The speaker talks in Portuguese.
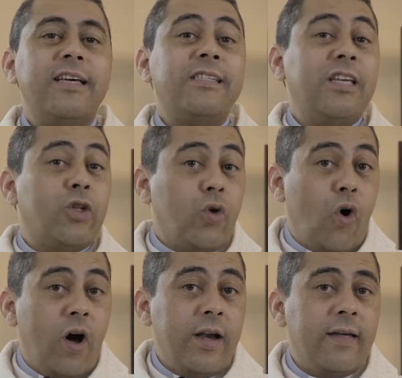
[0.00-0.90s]
se
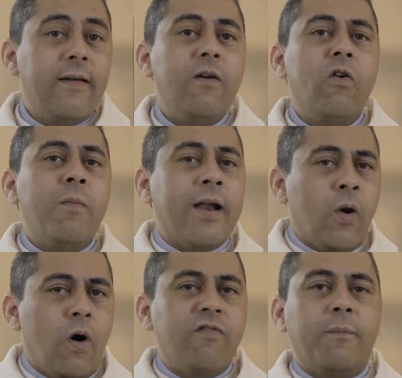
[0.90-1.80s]
torne uma
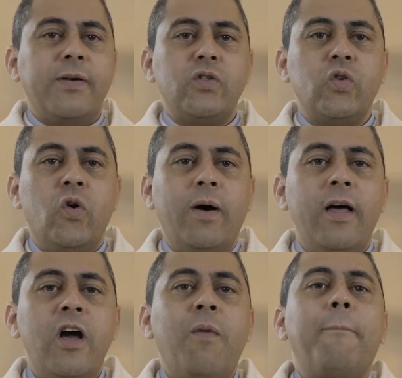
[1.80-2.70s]
nova pessoa,
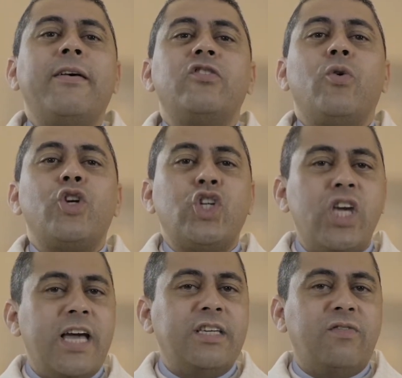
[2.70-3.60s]
uma pessoa
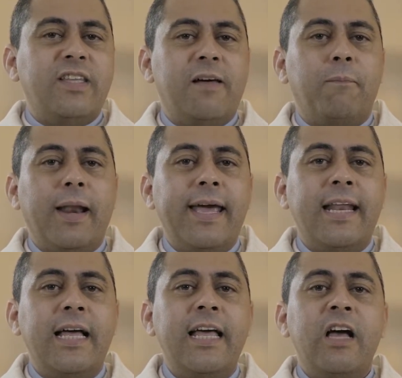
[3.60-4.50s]
cheia de vida
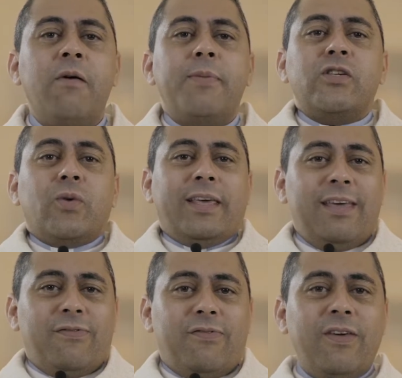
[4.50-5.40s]
plena, uma pessoa
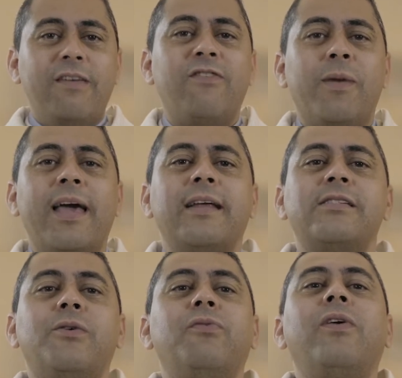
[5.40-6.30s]
que vive uma
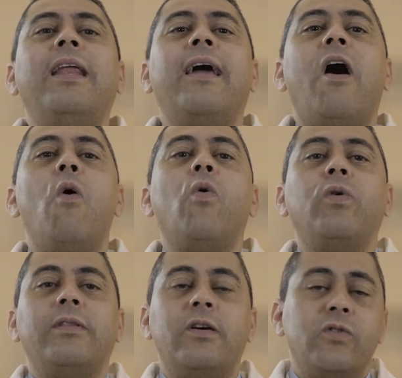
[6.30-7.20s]
relação filial
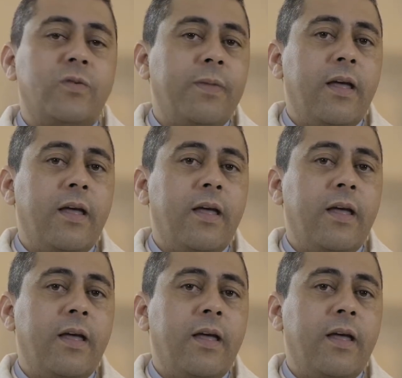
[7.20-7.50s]
com Deus.